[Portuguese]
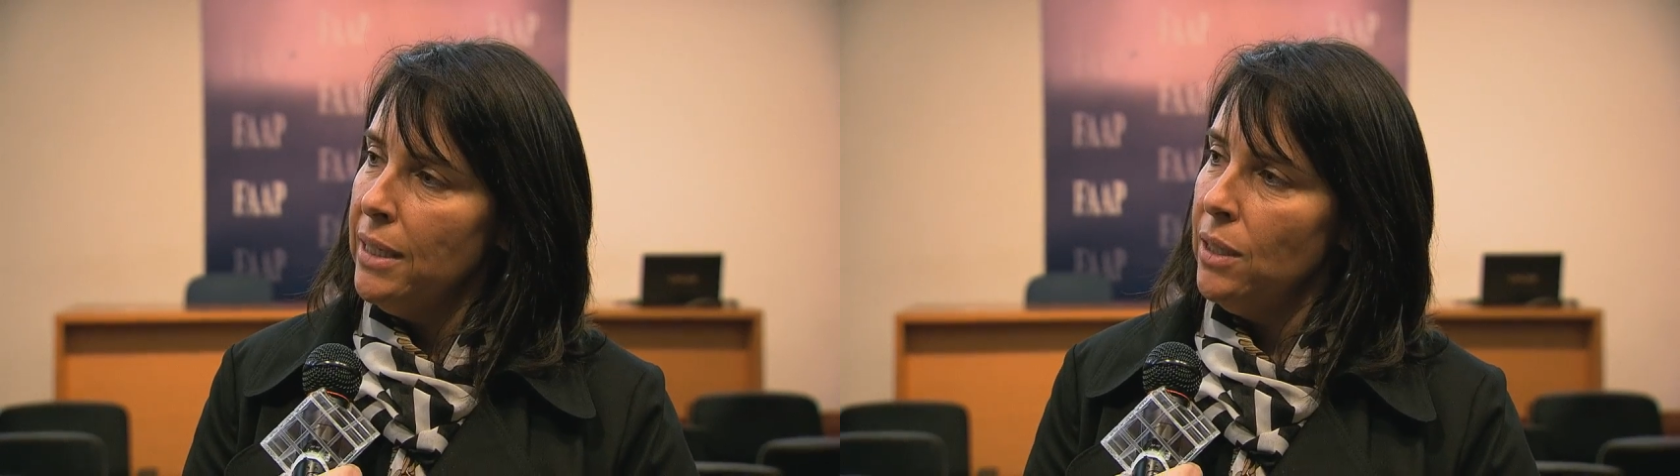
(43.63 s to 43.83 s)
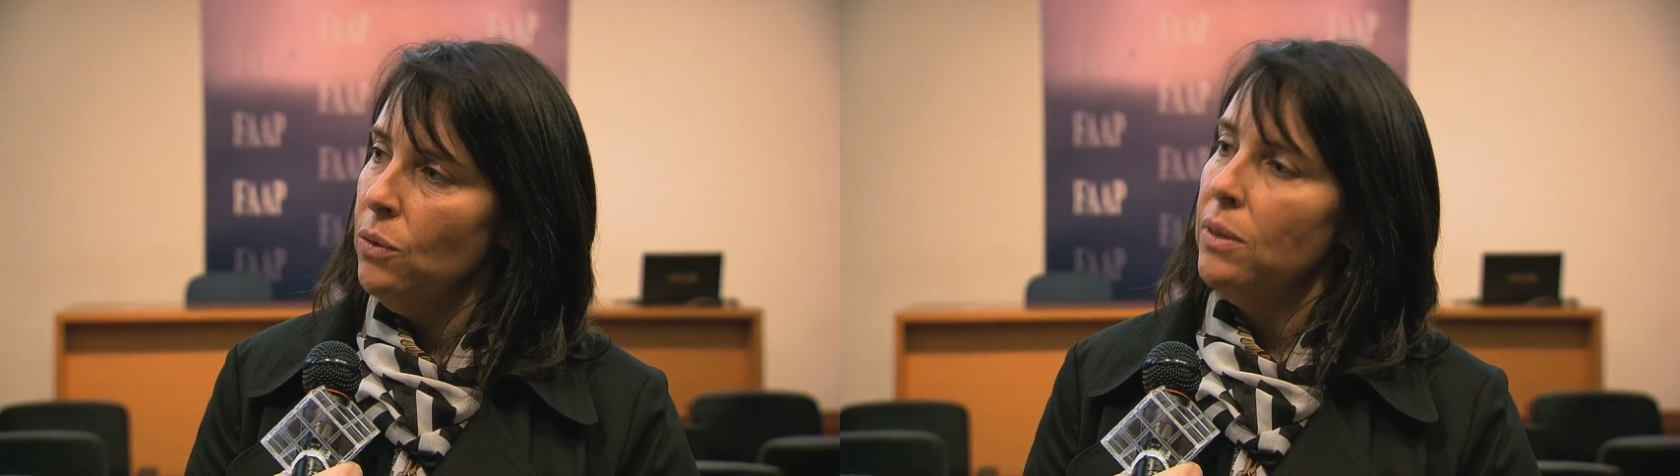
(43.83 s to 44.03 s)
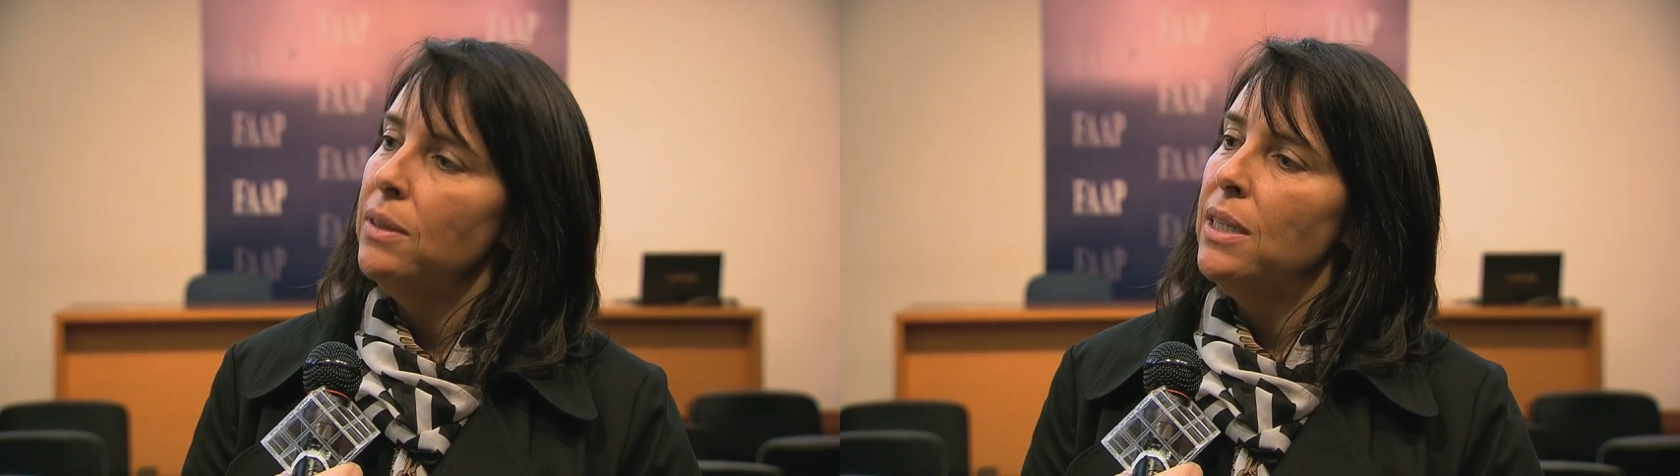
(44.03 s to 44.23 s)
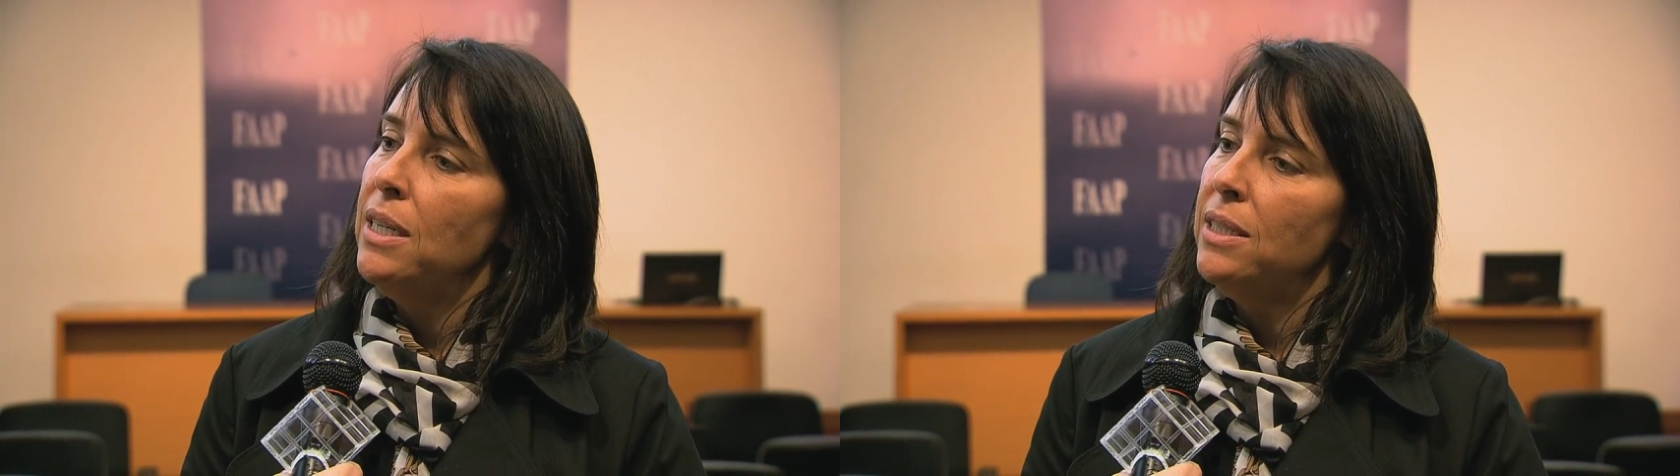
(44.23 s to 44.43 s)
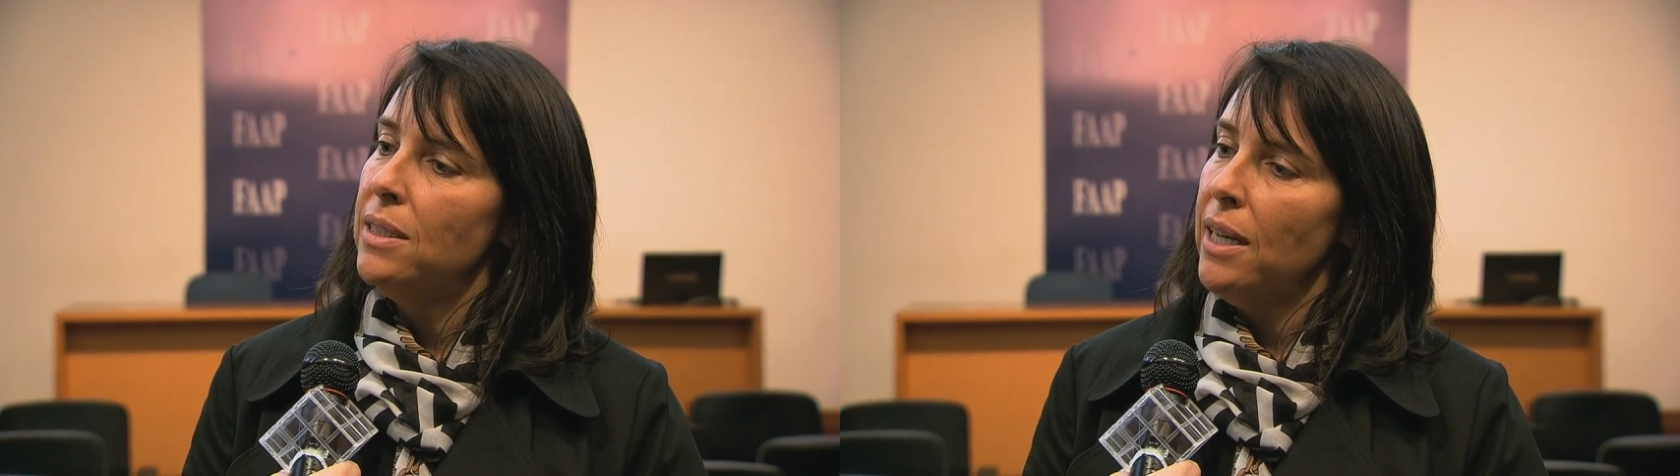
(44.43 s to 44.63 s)
Então,
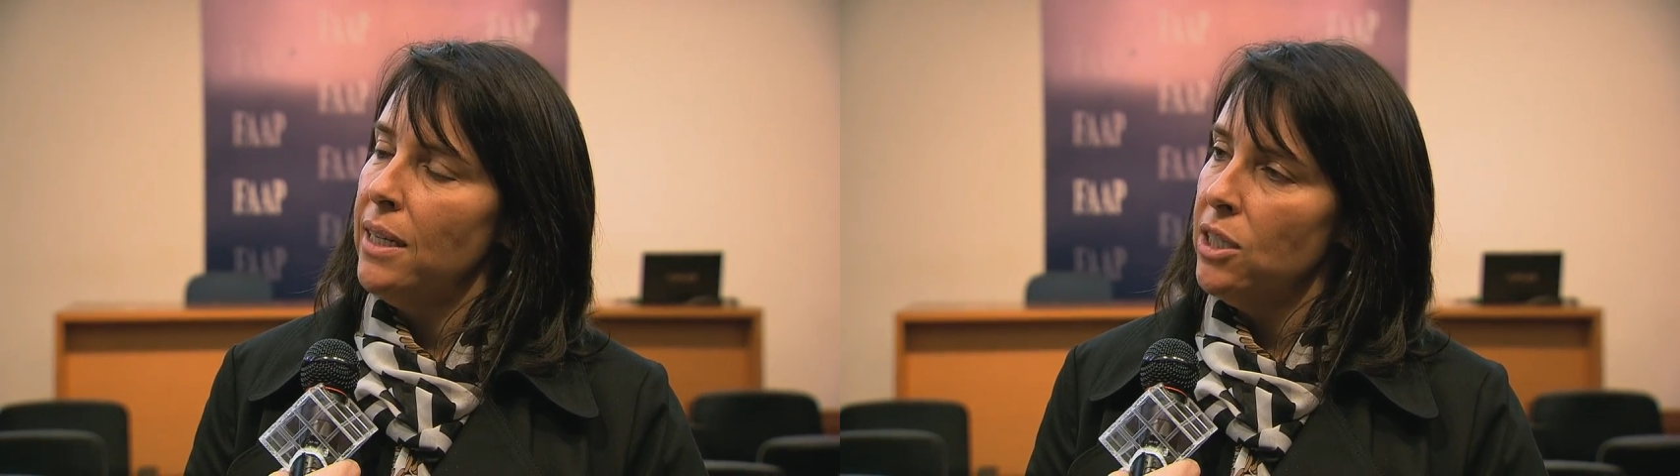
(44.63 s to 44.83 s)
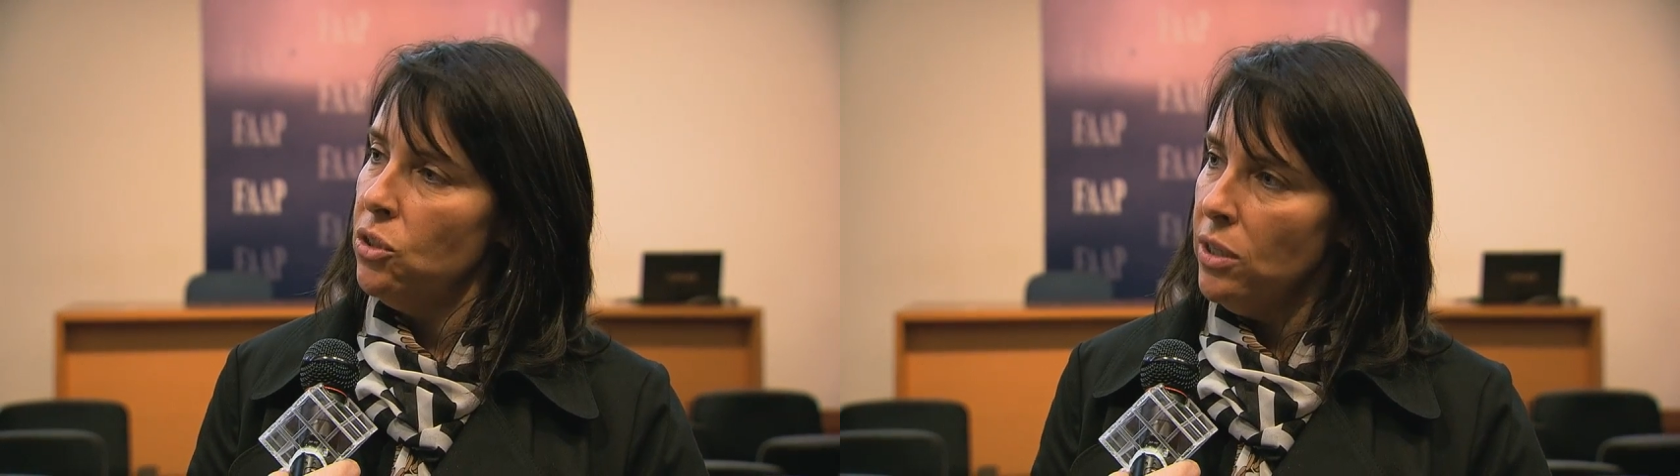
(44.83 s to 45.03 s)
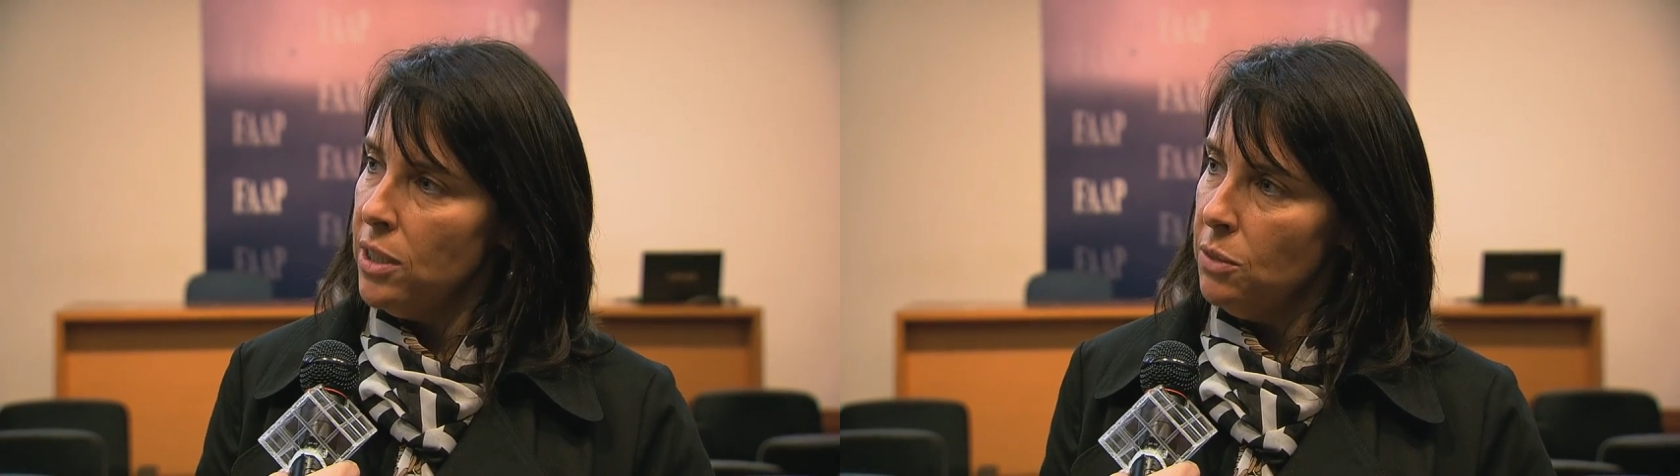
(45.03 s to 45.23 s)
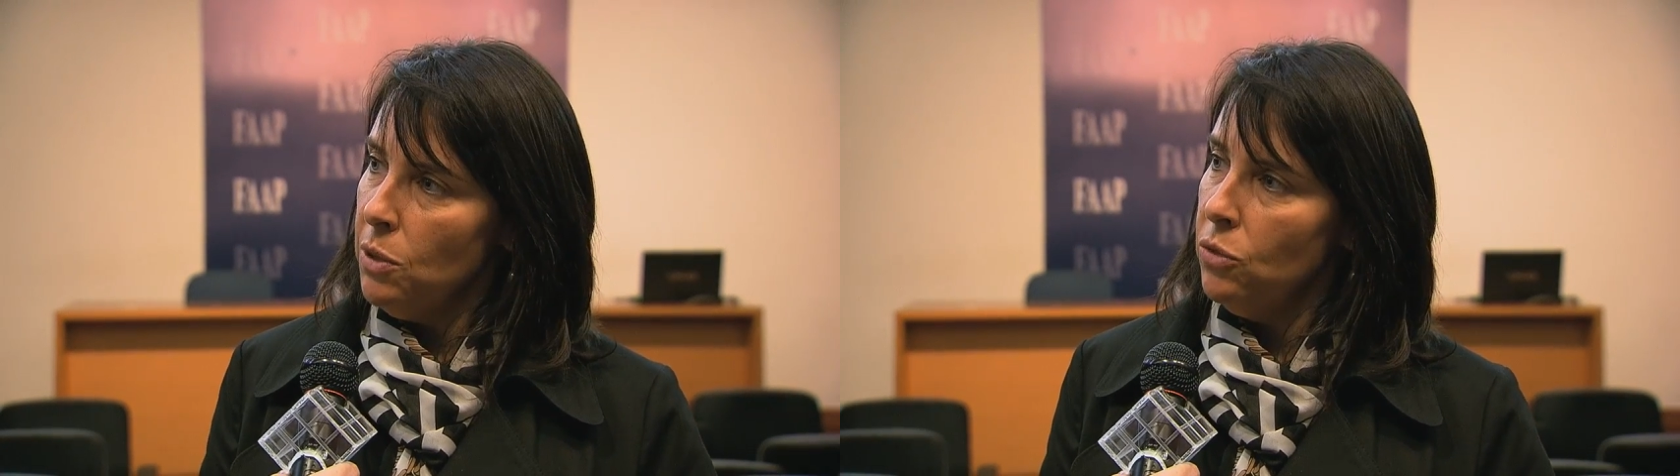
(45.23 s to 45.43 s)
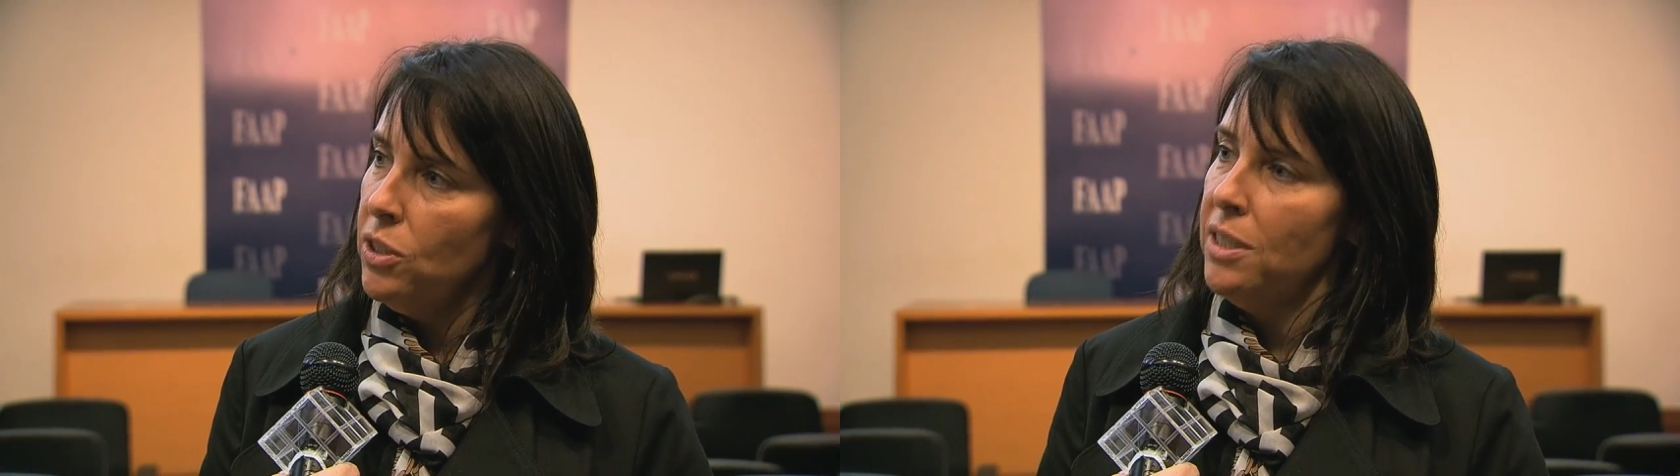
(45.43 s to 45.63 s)
está nas nossas mãos,